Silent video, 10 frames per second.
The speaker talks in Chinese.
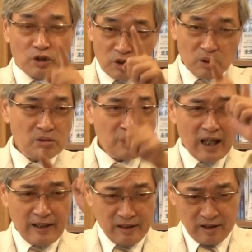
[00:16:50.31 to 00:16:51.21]
纵
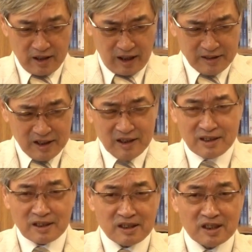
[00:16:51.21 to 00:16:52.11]
然蒋介
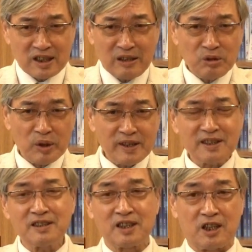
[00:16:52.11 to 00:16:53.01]
石三催
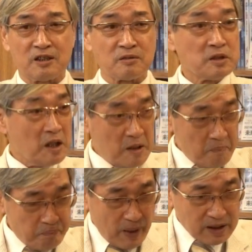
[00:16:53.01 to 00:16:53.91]
四请，
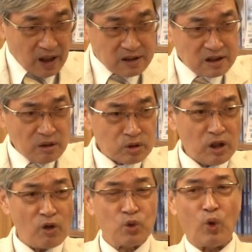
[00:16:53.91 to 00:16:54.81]
把他召
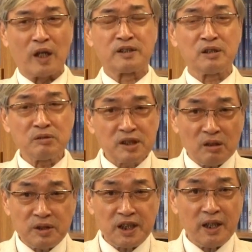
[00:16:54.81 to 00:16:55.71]
到广州
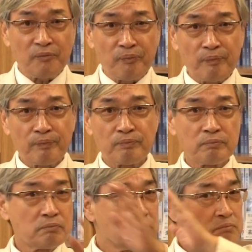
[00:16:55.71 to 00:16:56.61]
召见，
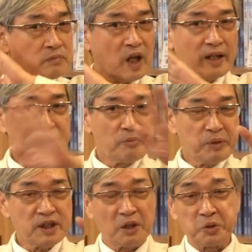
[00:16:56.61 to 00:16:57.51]
他也不
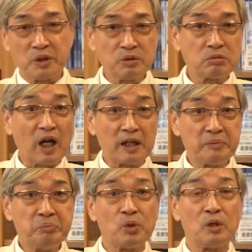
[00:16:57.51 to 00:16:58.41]
想援助唐
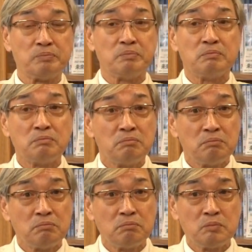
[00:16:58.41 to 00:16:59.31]
恩伯。
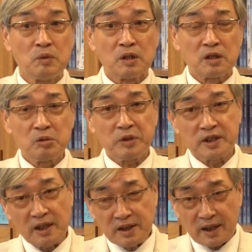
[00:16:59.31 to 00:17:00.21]
各位
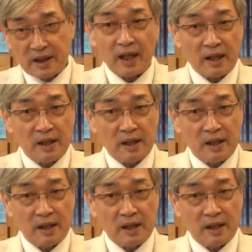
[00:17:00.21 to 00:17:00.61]
想想看，